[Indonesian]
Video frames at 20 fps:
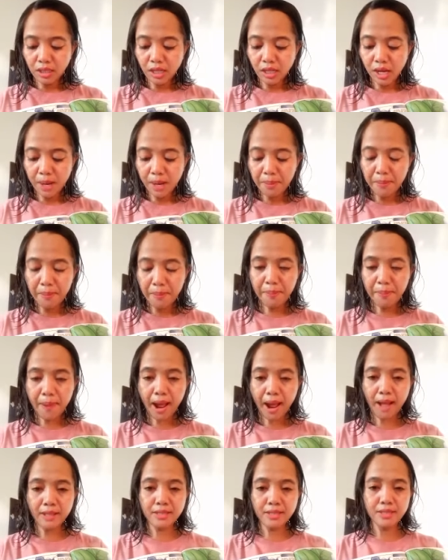
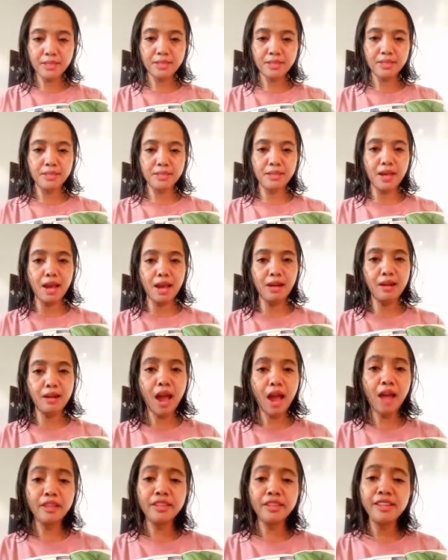terhempas karena
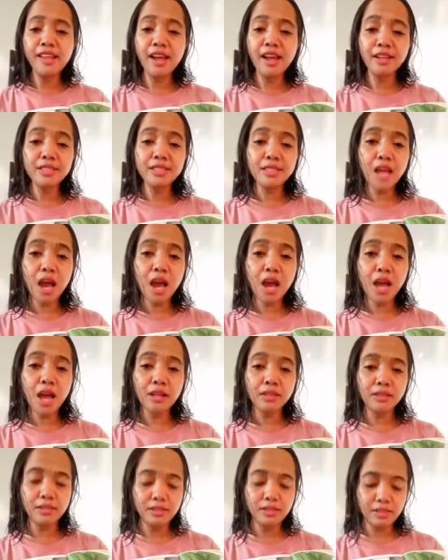angin yang sangat
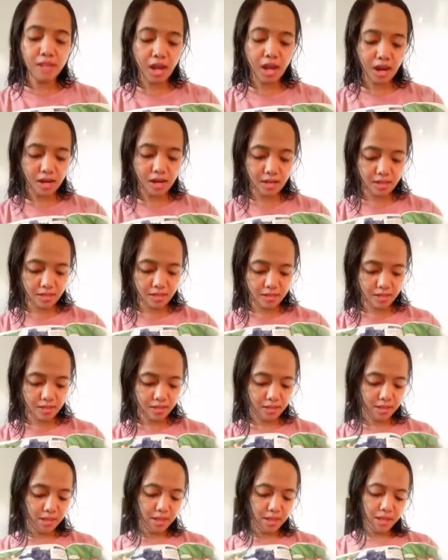kencang.
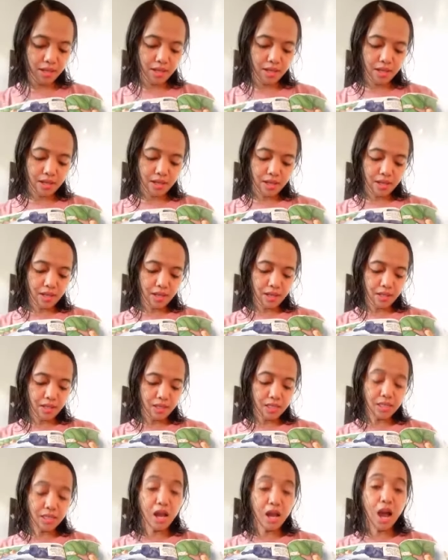
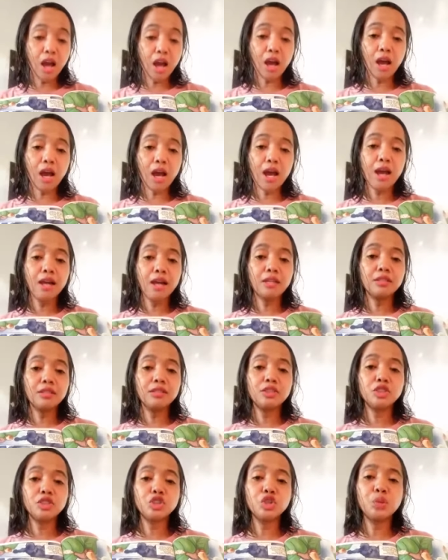Sedangkan
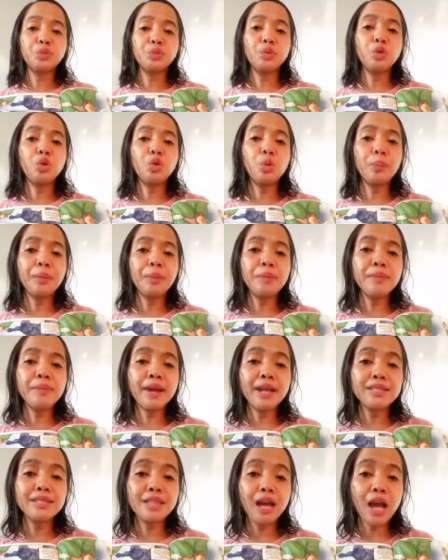kupu kupu
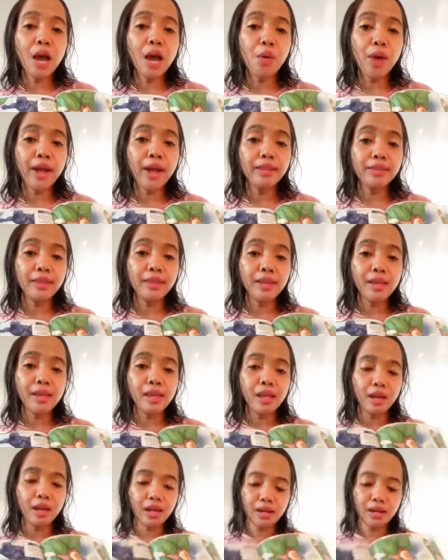merasa khawatir.